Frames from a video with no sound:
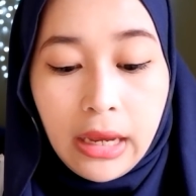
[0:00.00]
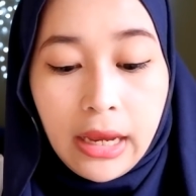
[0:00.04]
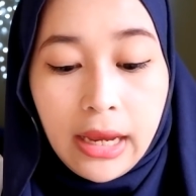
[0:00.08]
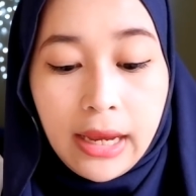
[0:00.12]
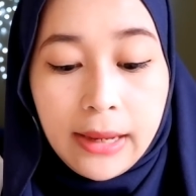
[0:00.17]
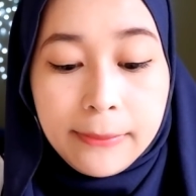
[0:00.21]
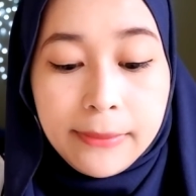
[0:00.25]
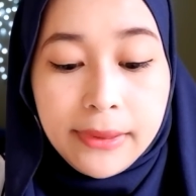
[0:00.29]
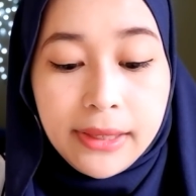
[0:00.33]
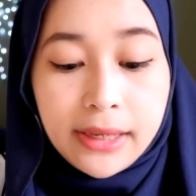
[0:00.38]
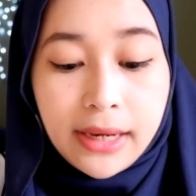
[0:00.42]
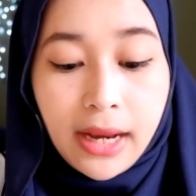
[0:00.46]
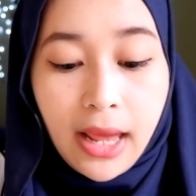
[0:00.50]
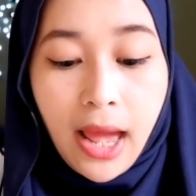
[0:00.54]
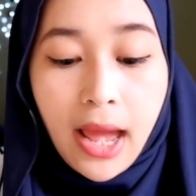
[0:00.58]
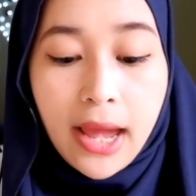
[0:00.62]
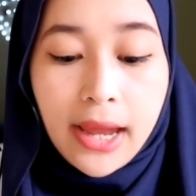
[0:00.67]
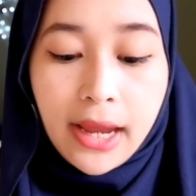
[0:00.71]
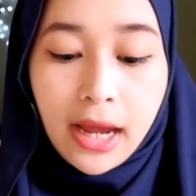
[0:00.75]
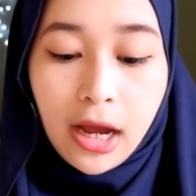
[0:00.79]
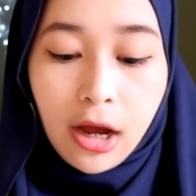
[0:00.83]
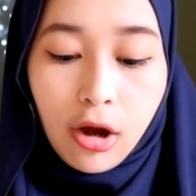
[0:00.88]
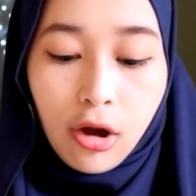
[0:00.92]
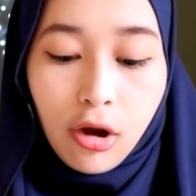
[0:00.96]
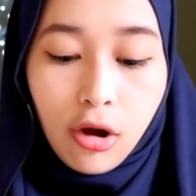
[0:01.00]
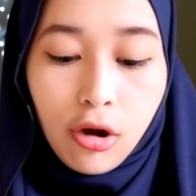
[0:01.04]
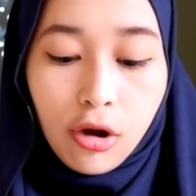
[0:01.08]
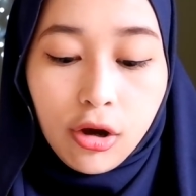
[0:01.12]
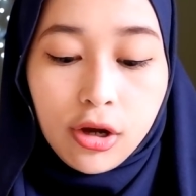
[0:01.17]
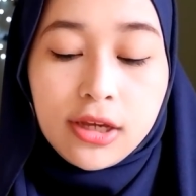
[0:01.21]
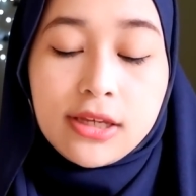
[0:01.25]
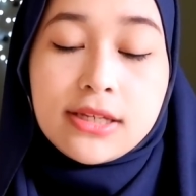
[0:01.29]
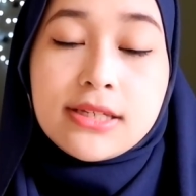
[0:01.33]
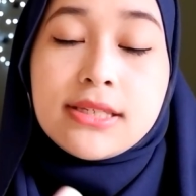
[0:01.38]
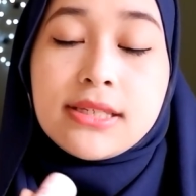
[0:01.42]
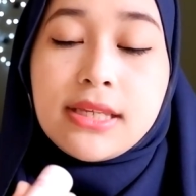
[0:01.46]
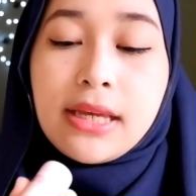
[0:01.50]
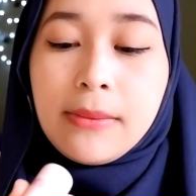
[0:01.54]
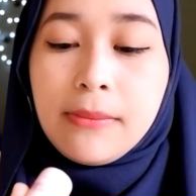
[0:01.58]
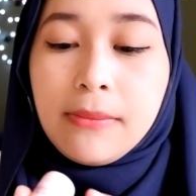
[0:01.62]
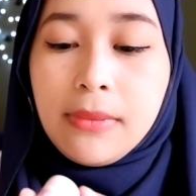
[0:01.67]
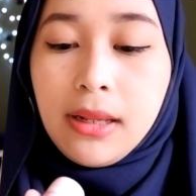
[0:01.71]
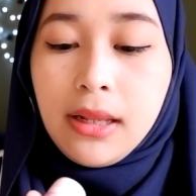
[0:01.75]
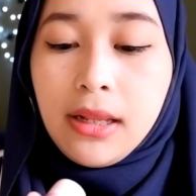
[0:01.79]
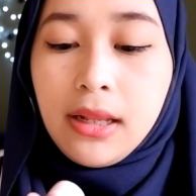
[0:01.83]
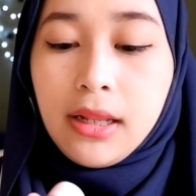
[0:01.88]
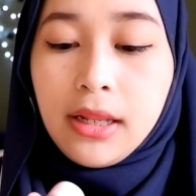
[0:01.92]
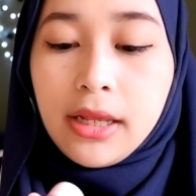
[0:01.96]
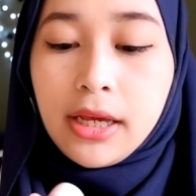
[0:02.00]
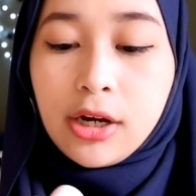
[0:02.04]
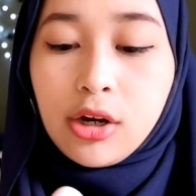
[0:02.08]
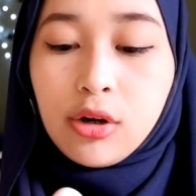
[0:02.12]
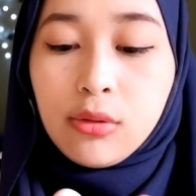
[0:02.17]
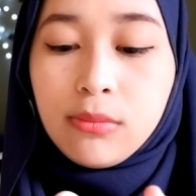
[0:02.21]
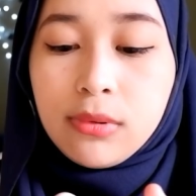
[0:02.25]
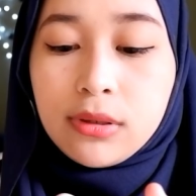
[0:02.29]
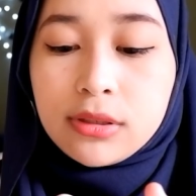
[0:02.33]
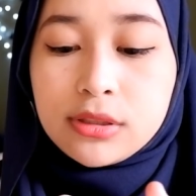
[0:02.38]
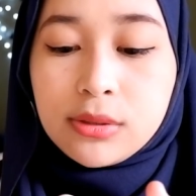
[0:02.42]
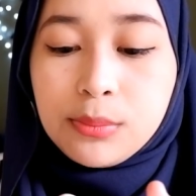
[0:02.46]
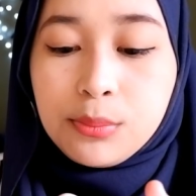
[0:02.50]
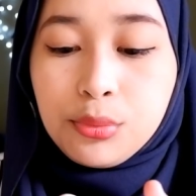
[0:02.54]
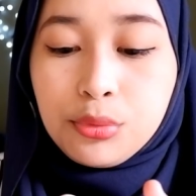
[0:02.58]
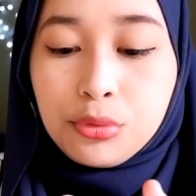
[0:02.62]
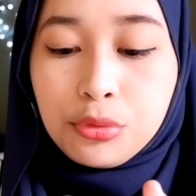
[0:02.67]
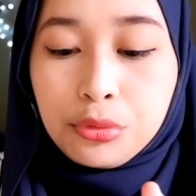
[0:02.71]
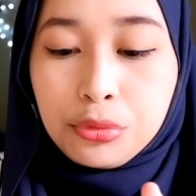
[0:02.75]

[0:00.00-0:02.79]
Emina yang Oh Kissable yang nomor 10